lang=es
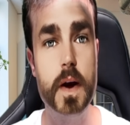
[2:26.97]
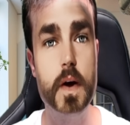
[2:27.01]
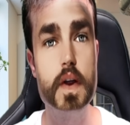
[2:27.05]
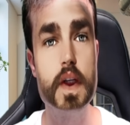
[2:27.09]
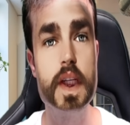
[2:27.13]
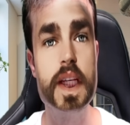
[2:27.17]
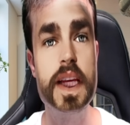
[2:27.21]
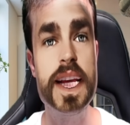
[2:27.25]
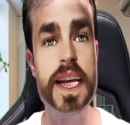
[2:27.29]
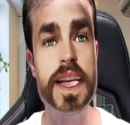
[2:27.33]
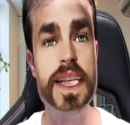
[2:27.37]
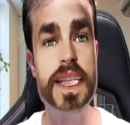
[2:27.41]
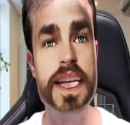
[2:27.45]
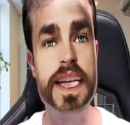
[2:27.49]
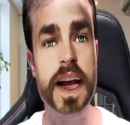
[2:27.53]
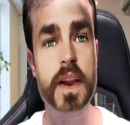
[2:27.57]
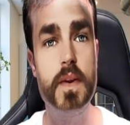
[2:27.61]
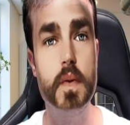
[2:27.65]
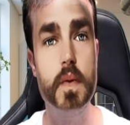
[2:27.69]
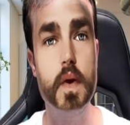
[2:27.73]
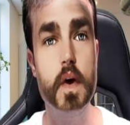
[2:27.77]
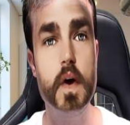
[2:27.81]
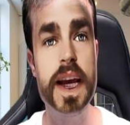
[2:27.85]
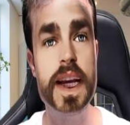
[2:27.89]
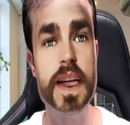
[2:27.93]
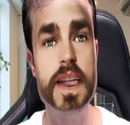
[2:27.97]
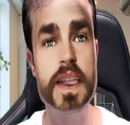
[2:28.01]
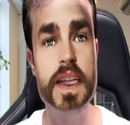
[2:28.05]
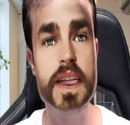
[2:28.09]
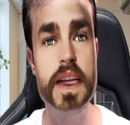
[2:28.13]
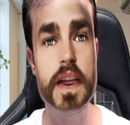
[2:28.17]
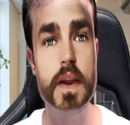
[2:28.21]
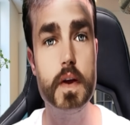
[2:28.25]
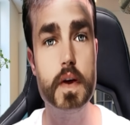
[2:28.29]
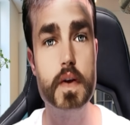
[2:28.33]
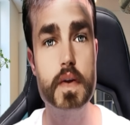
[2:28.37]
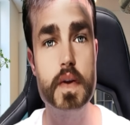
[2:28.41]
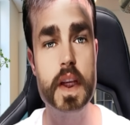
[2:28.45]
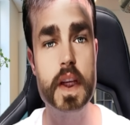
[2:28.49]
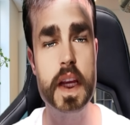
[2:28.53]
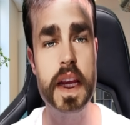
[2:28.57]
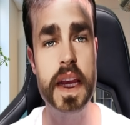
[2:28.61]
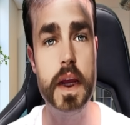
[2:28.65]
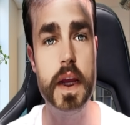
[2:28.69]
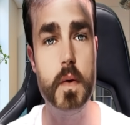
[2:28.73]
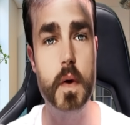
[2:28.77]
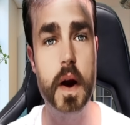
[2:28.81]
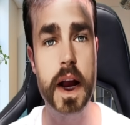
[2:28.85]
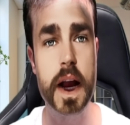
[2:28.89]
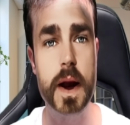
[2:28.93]
cosechando éxitos
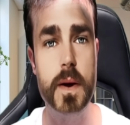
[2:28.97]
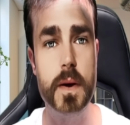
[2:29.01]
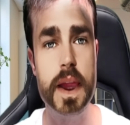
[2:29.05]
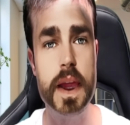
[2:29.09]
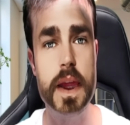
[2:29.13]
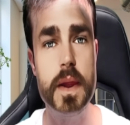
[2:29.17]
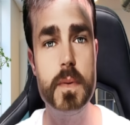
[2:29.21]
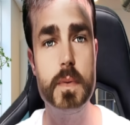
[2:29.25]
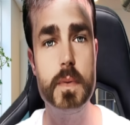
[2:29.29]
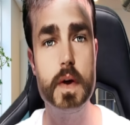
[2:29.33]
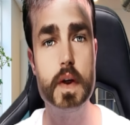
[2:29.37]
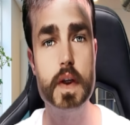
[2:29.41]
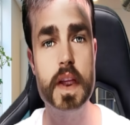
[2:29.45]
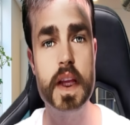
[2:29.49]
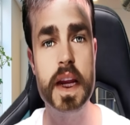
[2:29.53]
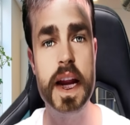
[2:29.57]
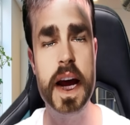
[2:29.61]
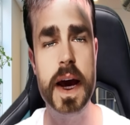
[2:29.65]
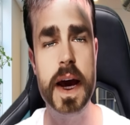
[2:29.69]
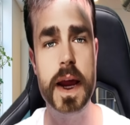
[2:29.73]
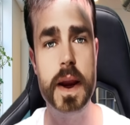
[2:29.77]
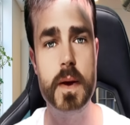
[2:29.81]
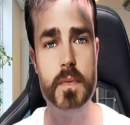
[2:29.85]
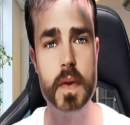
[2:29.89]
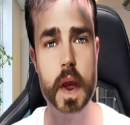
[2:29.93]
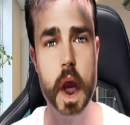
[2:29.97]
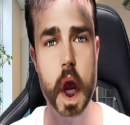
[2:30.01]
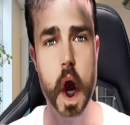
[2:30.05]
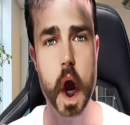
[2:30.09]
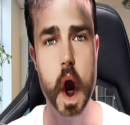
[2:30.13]
y lo acaba de demostrar